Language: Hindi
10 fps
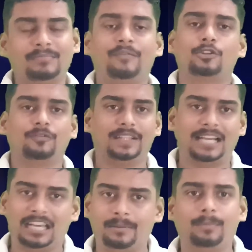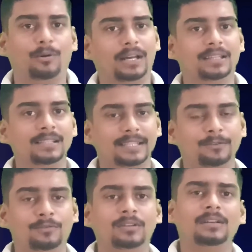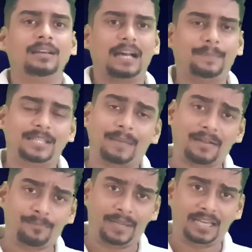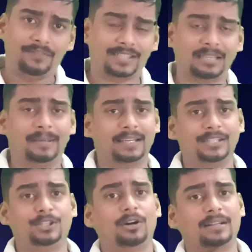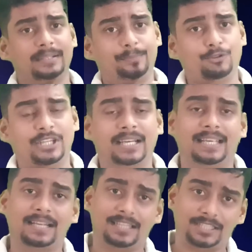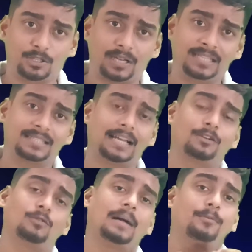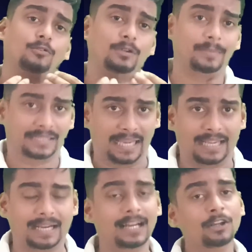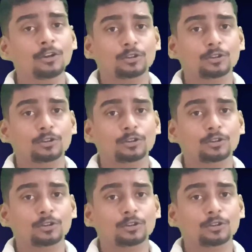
मैं विश्वविद्यालय में बहुत दिन से हूँ अब जब आप मेरे विषय में किसी और से पूछेंगे या किसी और इंसान को आपको कोई बताएगा